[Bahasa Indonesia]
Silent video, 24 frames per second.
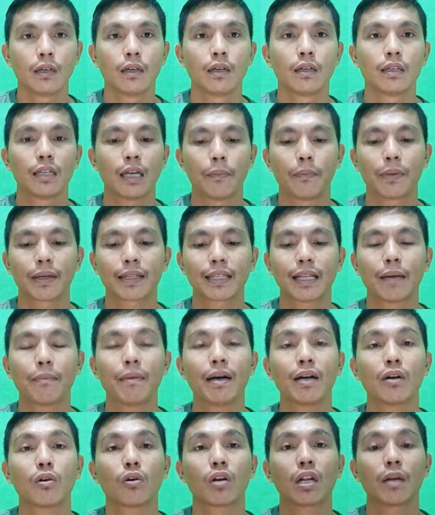Yang
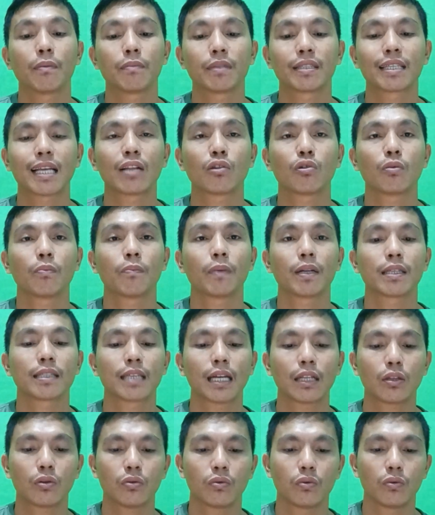pertama Korem 141
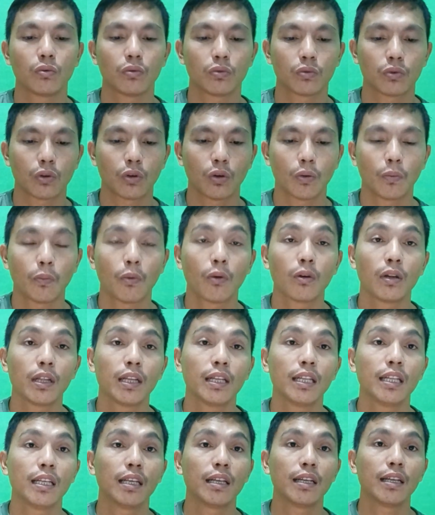Todopoli
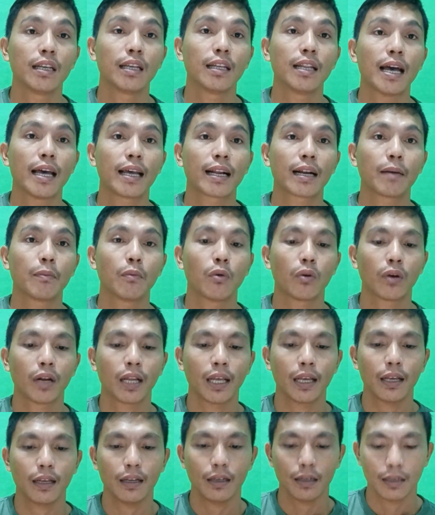di daerah
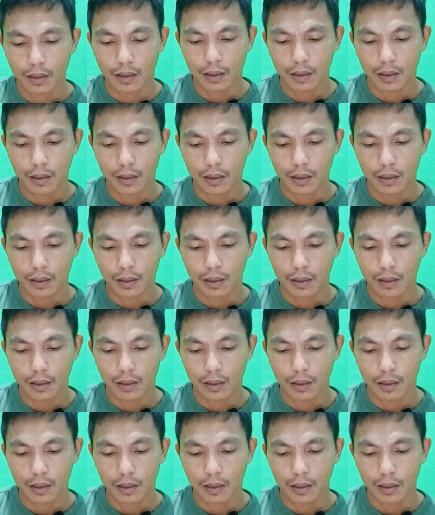Bone.